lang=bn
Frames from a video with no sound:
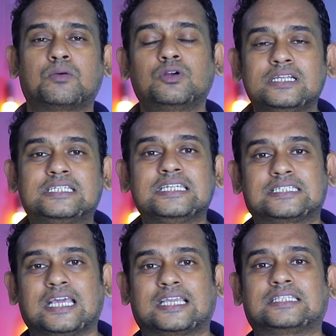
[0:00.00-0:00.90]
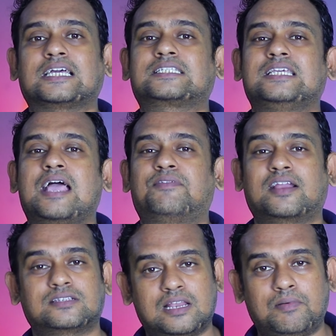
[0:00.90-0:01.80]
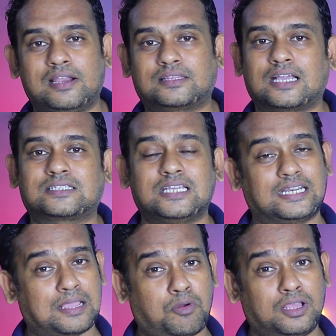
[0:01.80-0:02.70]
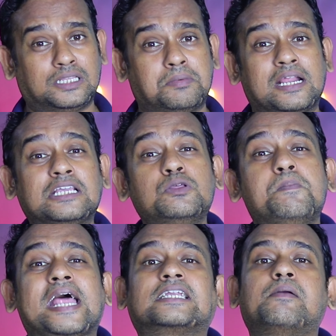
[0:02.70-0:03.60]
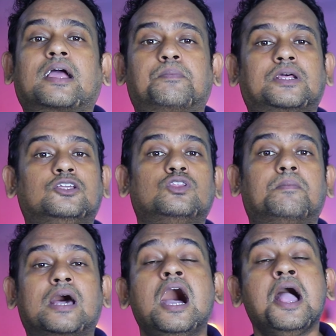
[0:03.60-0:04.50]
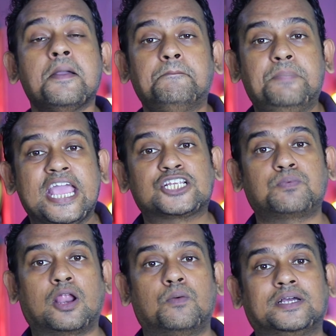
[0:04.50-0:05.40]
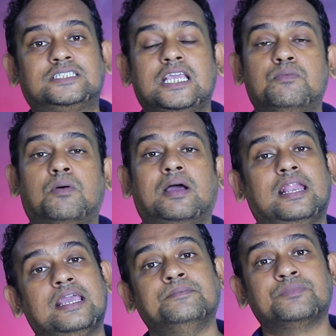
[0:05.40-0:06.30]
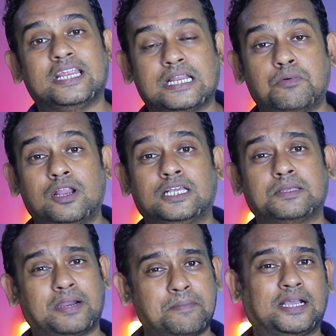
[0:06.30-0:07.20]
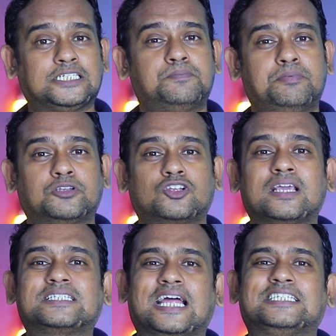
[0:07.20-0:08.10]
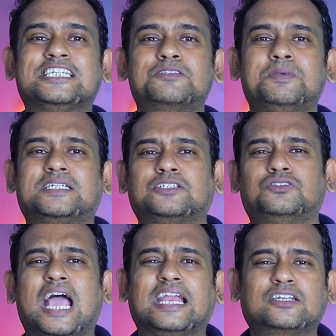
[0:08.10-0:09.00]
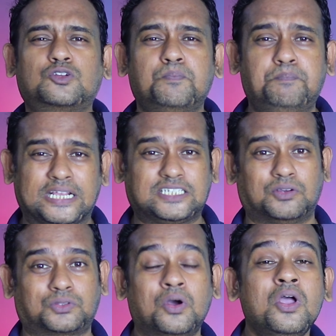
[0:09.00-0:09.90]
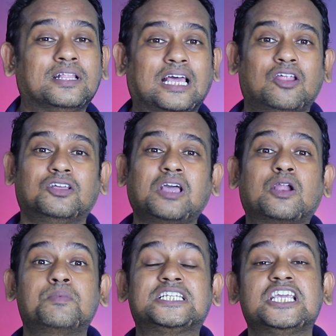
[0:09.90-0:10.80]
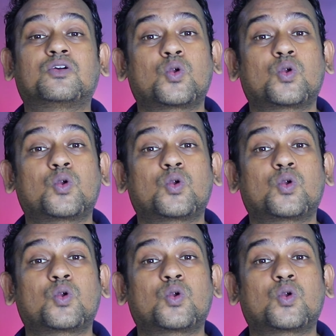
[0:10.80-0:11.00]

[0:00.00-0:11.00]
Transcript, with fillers: মোটামুটি ঠিকঠাকই থাকছে অ্যাভারেজ লেভেলের থাকছে এটাই বলা যেতে পারে কিন্তু ব্যাটারি ব্যাকআপটা কিন্তু আমরা বেশ ভালো পাচ্ছি এই মোবাইলে এটাই বলা যেতে পারে বাজেট বিবেচনায় চার্জিং স্পিডটা যদি আরেকটু বেশি হতো তাহলে হয়তো আরও বেশি